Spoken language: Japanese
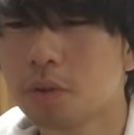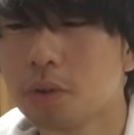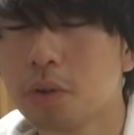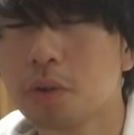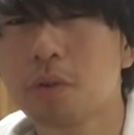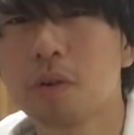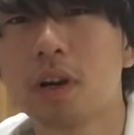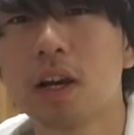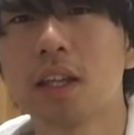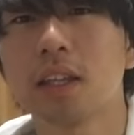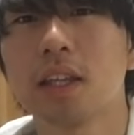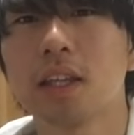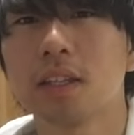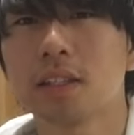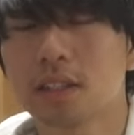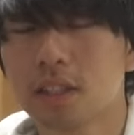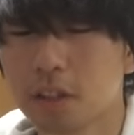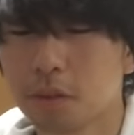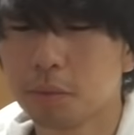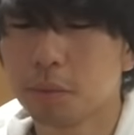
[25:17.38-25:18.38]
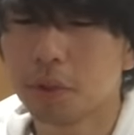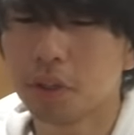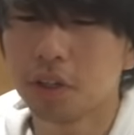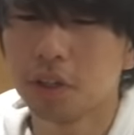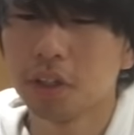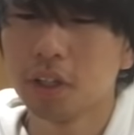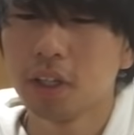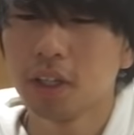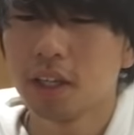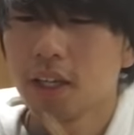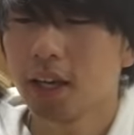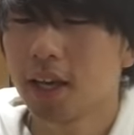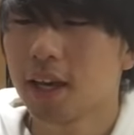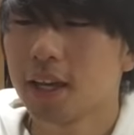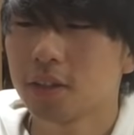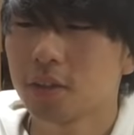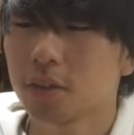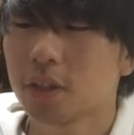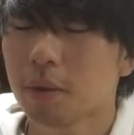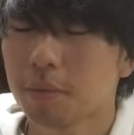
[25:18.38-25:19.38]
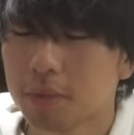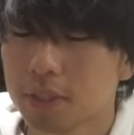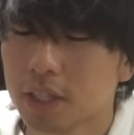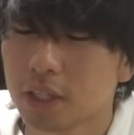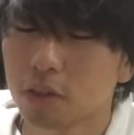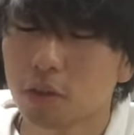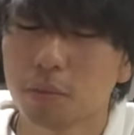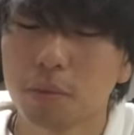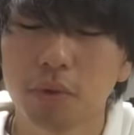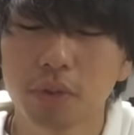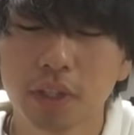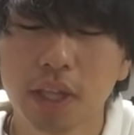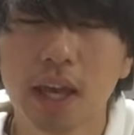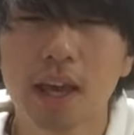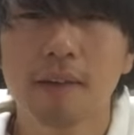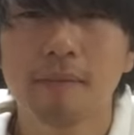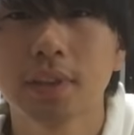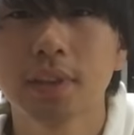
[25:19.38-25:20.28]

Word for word: とよくわかんないんですけども、えーと、多分いたと思うんで